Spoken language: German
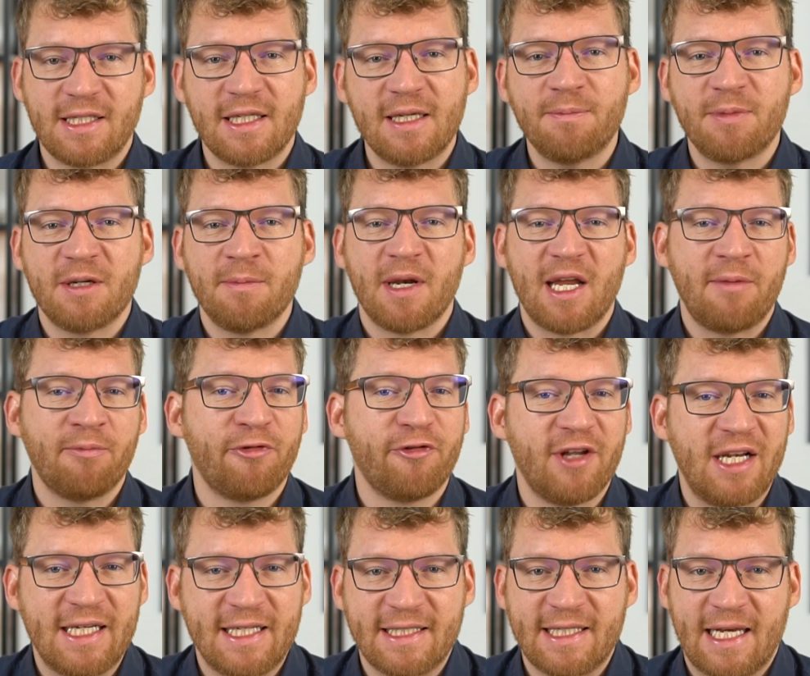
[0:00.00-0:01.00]
Es gibt im Leben
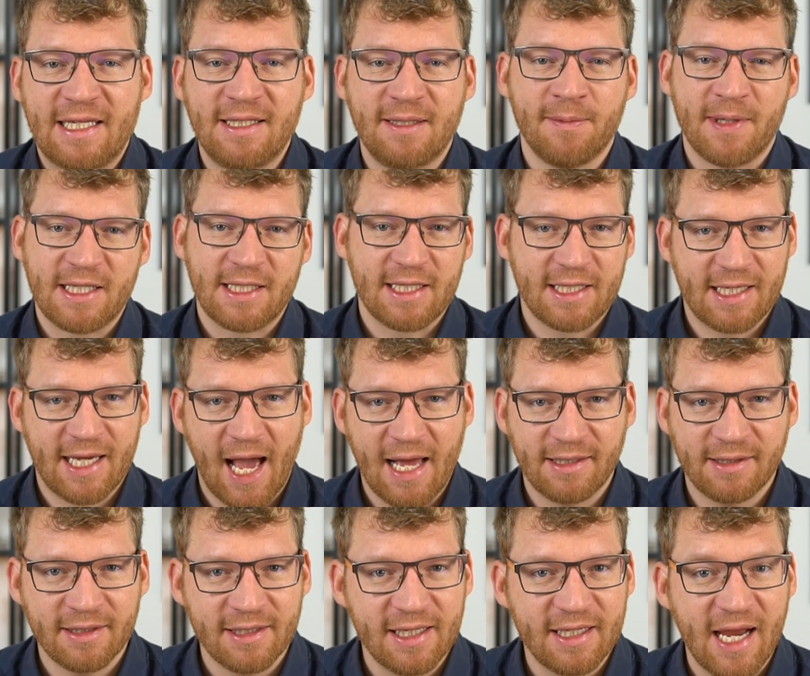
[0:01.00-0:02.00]
viele
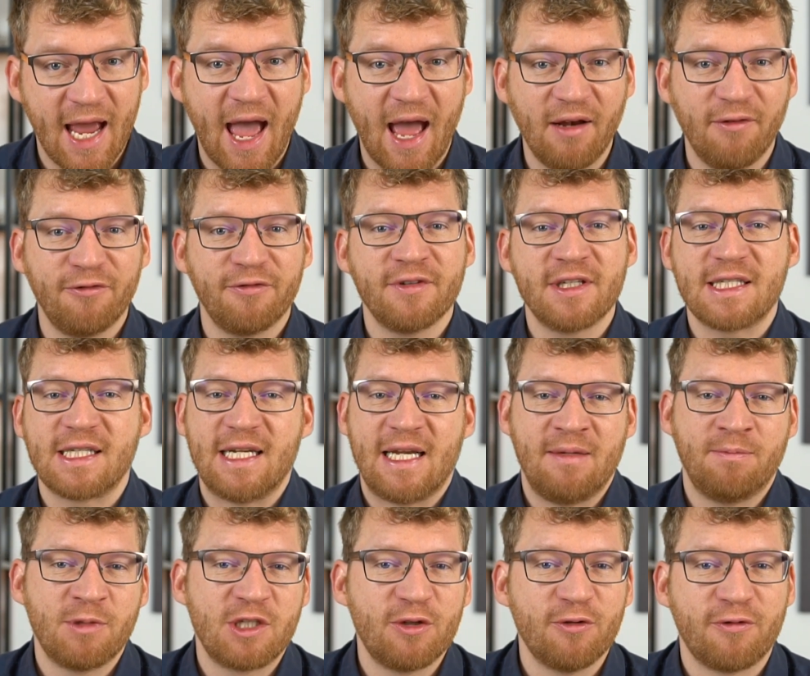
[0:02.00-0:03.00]
Gesetzmäßigkeiten, die dir helfen, das
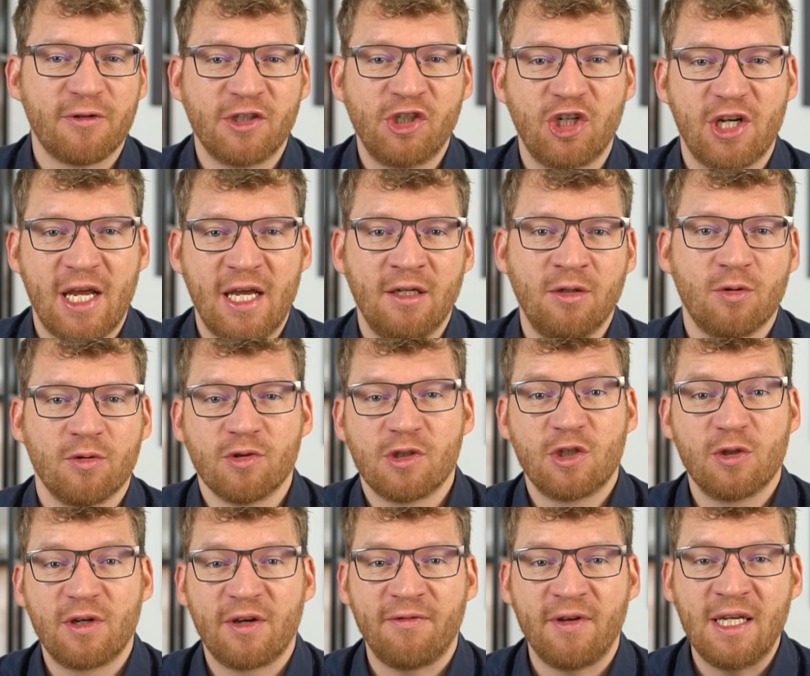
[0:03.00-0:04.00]
Leben zu verstehen und
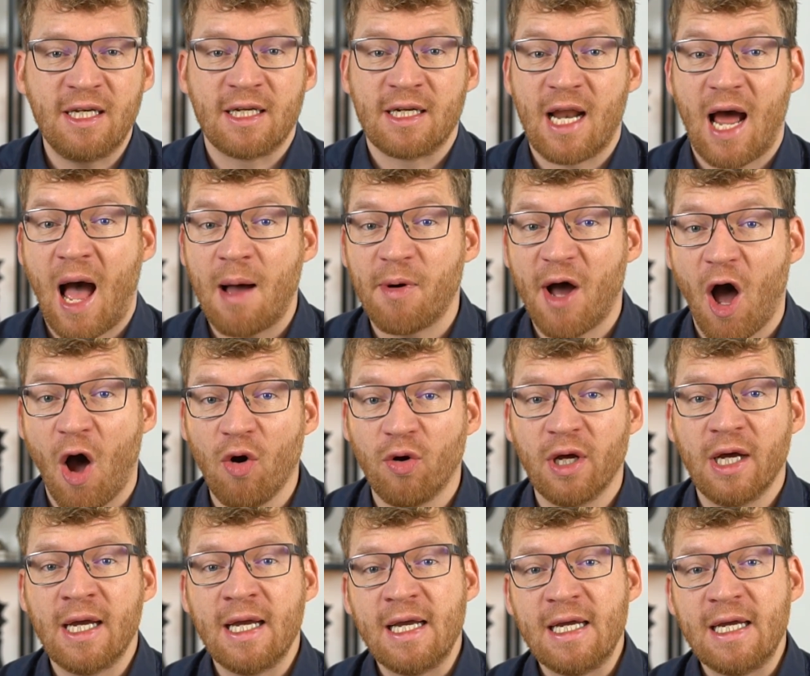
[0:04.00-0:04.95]
zu gewinnen, aber auch,